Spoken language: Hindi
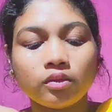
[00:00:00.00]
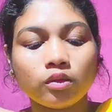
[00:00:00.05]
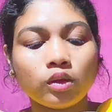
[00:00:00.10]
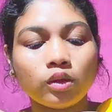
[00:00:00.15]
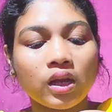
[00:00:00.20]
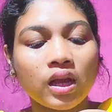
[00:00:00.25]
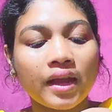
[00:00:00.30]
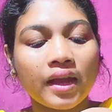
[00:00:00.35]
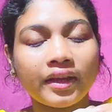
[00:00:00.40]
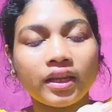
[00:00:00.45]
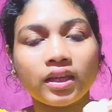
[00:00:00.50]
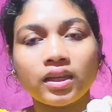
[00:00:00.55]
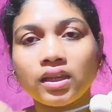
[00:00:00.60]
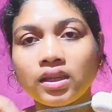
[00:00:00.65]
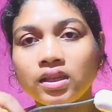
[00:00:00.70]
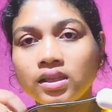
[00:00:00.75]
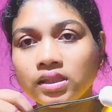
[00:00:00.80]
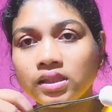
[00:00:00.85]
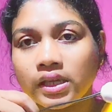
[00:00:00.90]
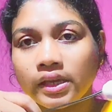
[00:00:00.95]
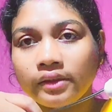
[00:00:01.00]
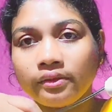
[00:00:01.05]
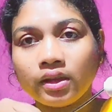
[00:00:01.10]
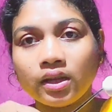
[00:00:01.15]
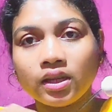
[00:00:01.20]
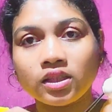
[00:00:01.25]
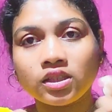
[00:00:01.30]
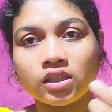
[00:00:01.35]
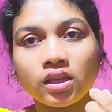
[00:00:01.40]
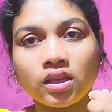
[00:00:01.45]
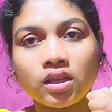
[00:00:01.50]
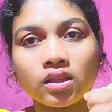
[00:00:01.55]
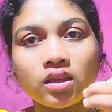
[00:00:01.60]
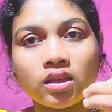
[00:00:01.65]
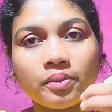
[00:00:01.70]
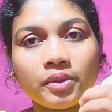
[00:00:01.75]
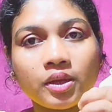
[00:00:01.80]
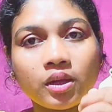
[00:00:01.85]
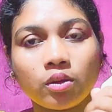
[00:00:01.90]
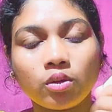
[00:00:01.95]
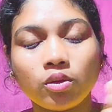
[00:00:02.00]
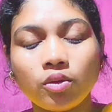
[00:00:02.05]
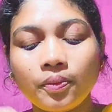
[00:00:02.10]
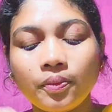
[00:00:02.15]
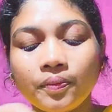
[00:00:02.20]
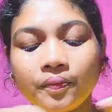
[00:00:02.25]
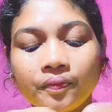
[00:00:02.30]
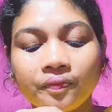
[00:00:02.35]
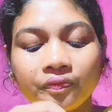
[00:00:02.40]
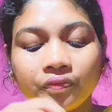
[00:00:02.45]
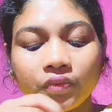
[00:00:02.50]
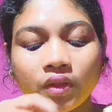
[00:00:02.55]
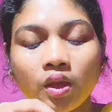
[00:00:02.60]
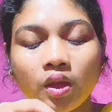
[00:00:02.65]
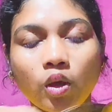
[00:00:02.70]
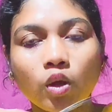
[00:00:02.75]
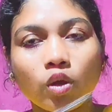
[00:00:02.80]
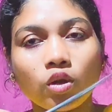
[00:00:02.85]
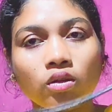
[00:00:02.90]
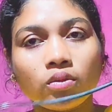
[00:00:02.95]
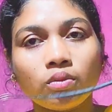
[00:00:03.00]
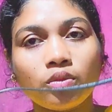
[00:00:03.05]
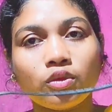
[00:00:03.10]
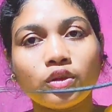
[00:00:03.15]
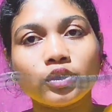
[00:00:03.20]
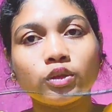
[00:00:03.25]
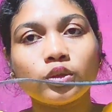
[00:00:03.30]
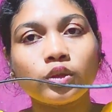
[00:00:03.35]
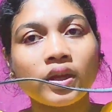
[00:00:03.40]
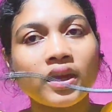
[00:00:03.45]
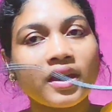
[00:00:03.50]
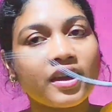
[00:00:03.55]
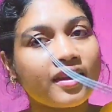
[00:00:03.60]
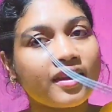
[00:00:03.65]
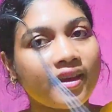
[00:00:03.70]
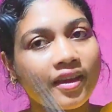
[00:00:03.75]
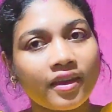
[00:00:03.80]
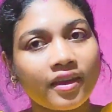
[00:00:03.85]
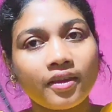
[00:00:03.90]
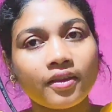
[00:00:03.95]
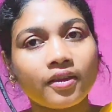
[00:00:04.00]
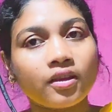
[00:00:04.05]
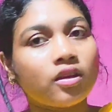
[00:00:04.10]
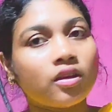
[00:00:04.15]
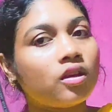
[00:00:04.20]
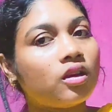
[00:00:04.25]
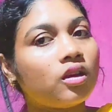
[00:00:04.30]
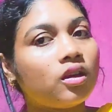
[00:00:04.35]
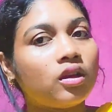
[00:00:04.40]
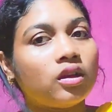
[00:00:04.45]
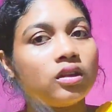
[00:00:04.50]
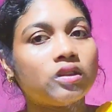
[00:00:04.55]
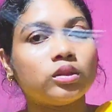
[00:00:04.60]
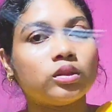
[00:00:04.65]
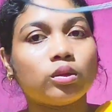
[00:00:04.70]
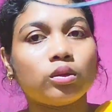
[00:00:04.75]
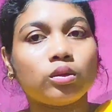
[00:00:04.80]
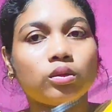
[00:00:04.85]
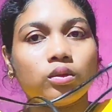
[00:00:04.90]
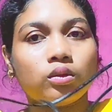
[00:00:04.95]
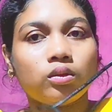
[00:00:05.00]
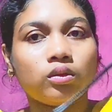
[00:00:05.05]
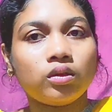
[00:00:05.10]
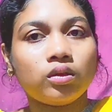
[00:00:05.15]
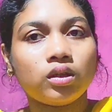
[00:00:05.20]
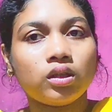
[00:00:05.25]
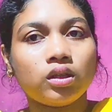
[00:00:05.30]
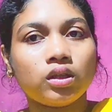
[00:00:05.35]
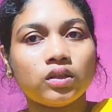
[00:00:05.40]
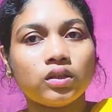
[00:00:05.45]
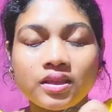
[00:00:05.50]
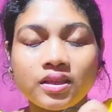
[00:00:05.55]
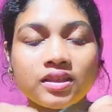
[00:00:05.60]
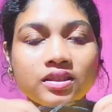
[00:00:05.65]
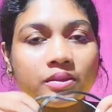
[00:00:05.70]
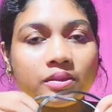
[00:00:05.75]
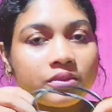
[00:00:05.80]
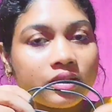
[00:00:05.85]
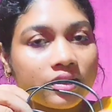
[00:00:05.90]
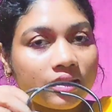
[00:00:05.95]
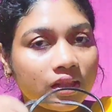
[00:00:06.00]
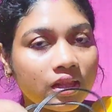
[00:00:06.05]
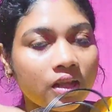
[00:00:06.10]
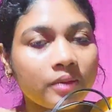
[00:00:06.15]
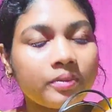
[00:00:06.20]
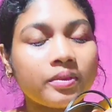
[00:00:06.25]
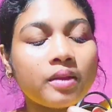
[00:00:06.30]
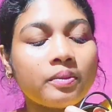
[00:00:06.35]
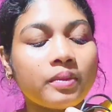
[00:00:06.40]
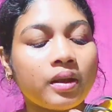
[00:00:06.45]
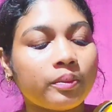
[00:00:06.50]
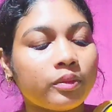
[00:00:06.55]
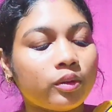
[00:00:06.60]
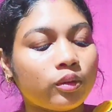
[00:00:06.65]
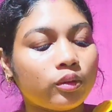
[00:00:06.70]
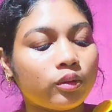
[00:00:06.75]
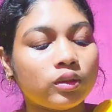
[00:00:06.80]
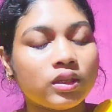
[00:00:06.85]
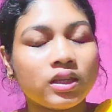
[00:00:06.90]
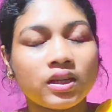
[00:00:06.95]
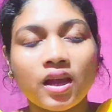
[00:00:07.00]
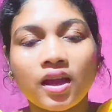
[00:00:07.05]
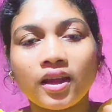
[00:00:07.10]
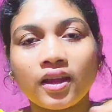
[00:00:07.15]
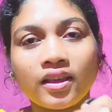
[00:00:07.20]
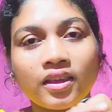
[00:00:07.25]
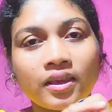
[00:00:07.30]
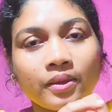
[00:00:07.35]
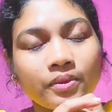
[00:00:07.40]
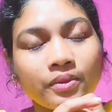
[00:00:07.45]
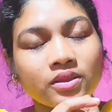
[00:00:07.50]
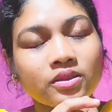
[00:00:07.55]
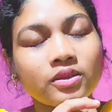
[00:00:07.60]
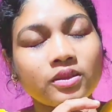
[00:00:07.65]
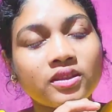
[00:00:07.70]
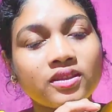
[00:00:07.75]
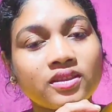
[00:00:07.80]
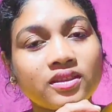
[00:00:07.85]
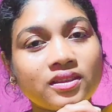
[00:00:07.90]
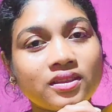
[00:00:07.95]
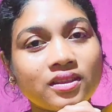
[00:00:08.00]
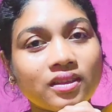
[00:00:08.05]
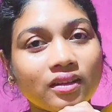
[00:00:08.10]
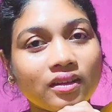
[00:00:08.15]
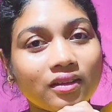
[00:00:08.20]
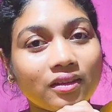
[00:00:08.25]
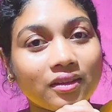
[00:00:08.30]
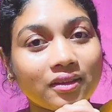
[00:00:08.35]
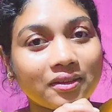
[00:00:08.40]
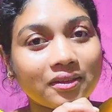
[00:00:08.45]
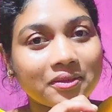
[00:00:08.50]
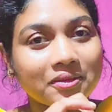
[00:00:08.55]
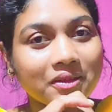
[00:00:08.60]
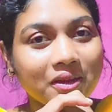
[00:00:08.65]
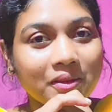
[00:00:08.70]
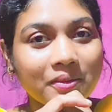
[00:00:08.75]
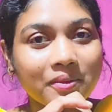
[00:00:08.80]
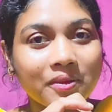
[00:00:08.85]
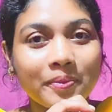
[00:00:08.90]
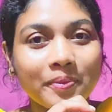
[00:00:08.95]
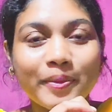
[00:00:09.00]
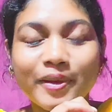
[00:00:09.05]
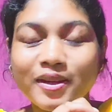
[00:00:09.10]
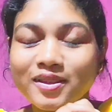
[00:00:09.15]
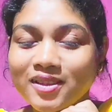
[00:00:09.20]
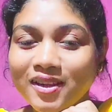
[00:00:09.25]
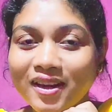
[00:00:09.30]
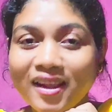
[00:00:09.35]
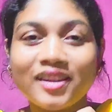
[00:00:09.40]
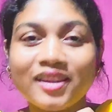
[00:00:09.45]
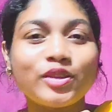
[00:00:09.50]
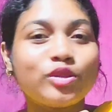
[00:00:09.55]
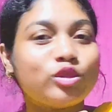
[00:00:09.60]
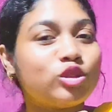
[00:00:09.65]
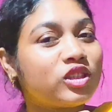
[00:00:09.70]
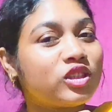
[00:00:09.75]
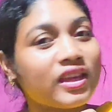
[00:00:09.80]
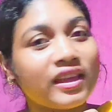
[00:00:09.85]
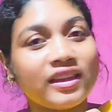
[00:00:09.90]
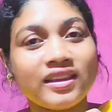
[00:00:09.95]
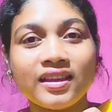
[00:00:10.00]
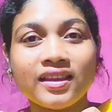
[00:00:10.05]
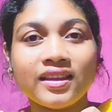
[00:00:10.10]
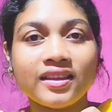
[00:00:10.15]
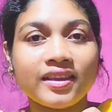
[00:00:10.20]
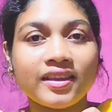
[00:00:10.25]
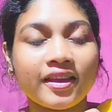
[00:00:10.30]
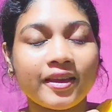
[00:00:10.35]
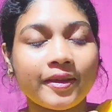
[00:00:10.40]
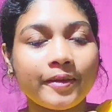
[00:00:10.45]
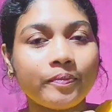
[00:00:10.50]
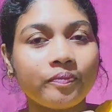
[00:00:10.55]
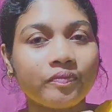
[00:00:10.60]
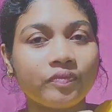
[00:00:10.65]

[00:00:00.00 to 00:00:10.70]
को लगाने के लिए ये वाला चाहिए था मेरे को और बोर्ड तो खैर है तो इसमें सब जितना भी हम आप लोग को दिखा रहे हैं ये बस पर्सनल यूज के लिए लिए हैं